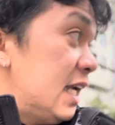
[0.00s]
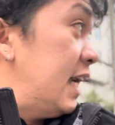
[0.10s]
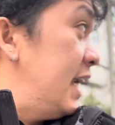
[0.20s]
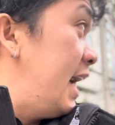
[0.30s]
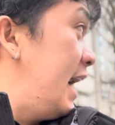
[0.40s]

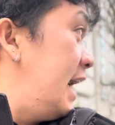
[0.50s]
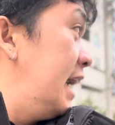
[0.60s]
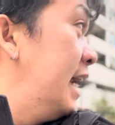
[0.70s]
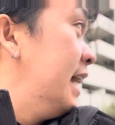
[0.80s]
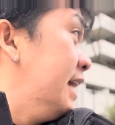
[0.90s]
Kaya,
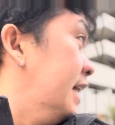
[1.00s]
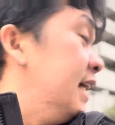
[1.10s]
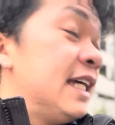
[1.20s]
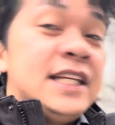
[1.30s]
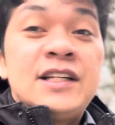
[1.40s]

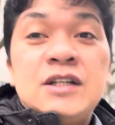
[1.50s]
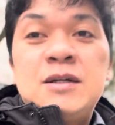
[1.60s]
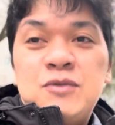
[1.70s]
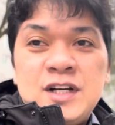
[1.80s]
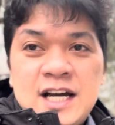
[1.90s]
hindi ko na
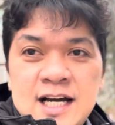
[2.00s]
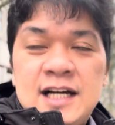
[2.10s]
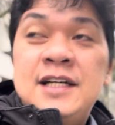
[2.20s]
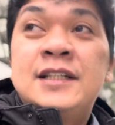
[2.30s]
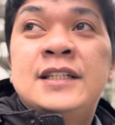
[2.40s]
muna
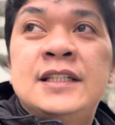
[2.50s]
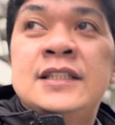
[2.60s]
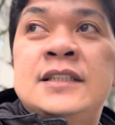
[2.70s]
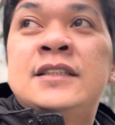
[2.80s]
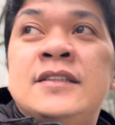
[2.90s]

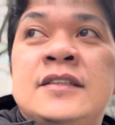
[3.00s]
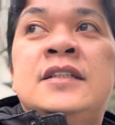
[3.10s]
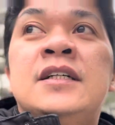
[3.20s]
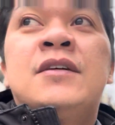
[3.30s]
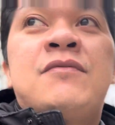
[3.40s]

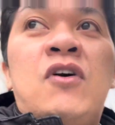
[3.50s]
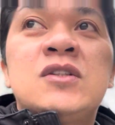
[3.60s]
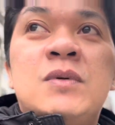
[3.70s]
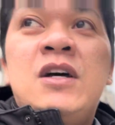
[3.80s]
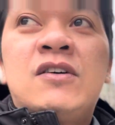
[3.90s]
focus
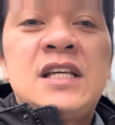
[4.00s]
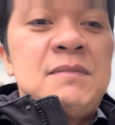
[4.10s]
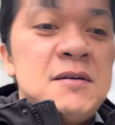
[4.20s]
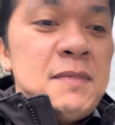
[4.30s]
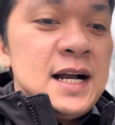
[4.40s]
muna ako sa
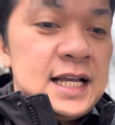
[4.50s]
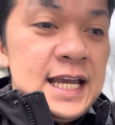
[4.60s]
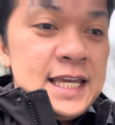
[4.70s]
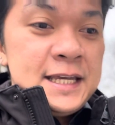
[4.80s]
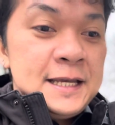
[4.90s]
ibang bagay
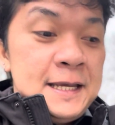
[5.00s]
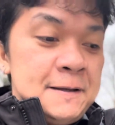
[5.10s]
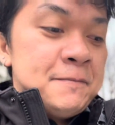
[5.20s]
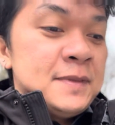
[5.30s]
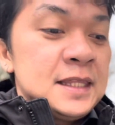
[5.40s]

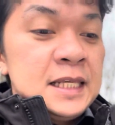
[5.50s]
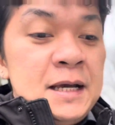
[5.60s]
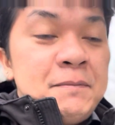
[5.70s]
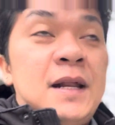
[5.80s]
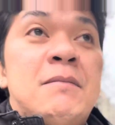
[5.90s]

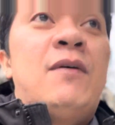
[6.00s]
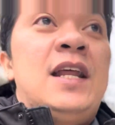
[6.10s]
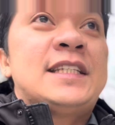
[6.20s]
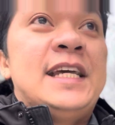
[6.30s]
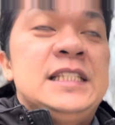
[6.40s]
para mawala
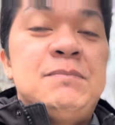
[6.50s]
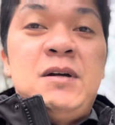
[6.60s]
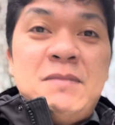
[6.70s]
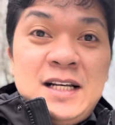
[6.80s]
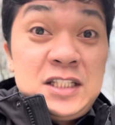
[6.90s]
sa isip
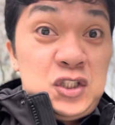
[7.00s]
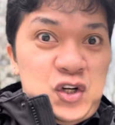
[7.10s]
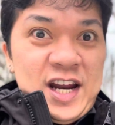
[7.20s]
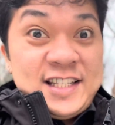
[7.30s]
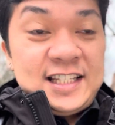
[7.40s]
ng mga
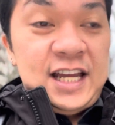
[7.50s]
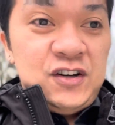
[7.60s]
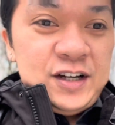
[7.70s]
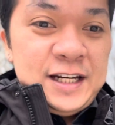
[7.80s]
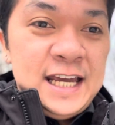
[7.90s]
stress,
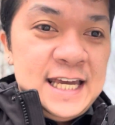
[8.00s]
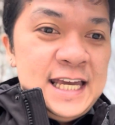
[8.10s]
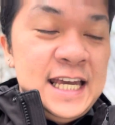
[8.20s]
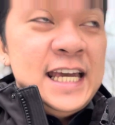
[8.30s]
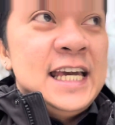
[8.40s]
ganon.
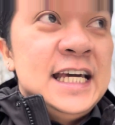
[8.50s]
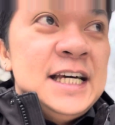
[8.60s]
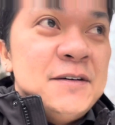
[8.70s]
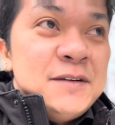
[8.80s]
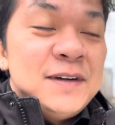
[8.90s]

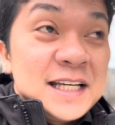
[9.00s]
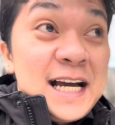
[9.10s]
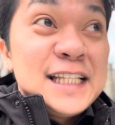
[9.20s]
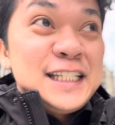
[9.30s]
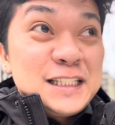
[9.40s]
My
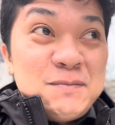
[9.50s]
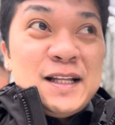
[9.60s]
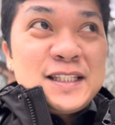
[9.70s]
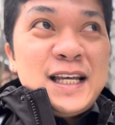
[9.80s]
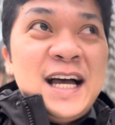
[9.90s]
God, 6
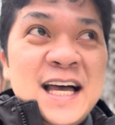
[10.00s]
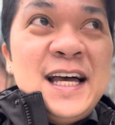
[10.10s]
months na.